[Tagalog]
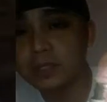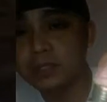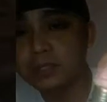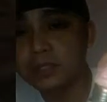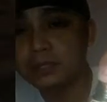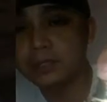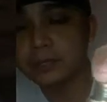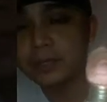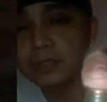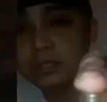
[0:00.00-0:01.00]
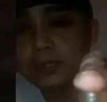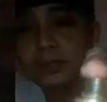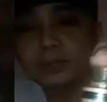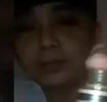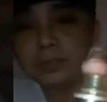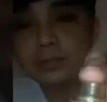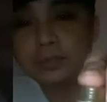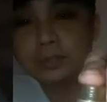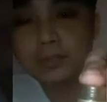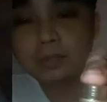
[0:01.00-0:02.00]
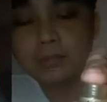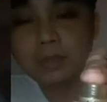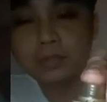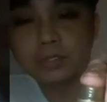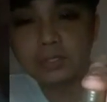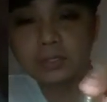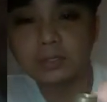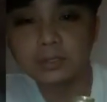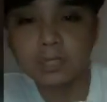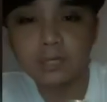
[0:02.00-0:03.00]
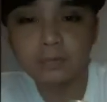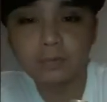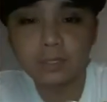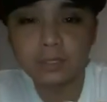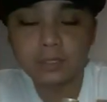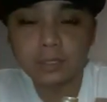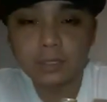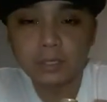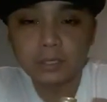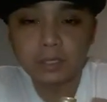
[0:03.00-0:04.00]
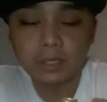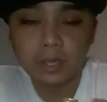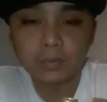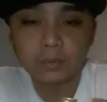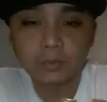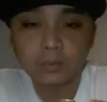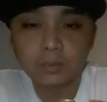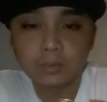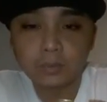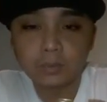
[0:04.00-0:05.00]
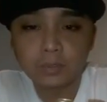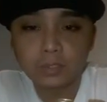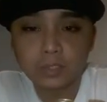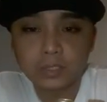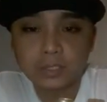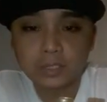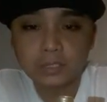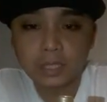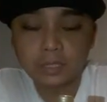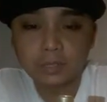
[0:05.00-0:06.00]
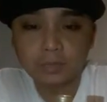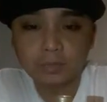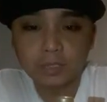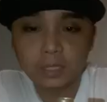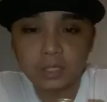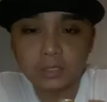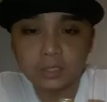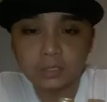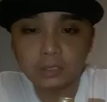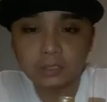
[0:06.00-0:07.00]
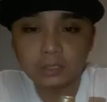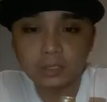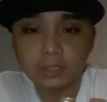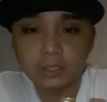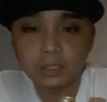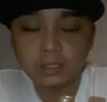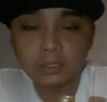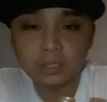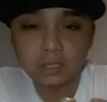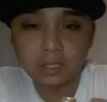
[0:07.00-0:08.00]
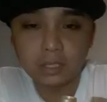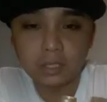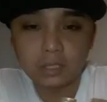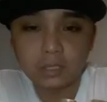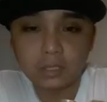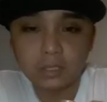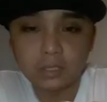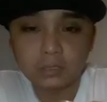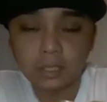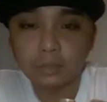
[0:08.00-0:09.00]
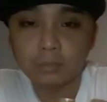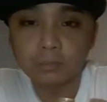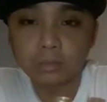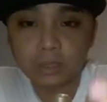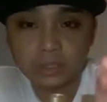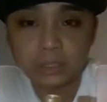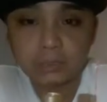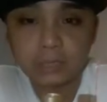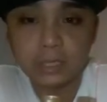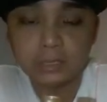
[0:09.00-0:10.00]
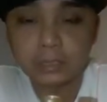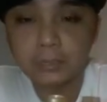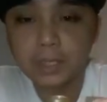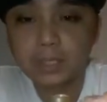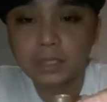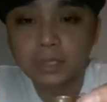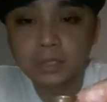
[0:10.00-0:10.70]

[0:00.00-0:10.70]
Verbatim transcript: Then dito sa part na to, meron siyang dalawang air hole, isang cyclops, saka isang uh, tatlong buta siya na magkakatabi.